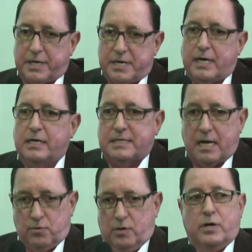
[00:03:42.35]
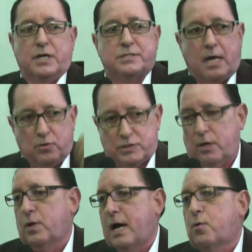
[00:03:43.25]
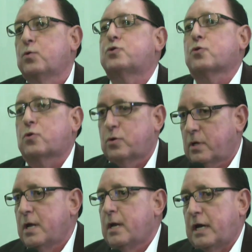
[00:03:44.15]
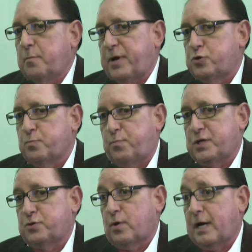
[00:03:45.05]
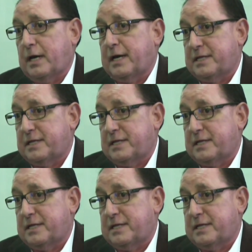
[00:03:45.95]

que llega al Estado, y luego el Estado se lo da junto con el presupuesto que,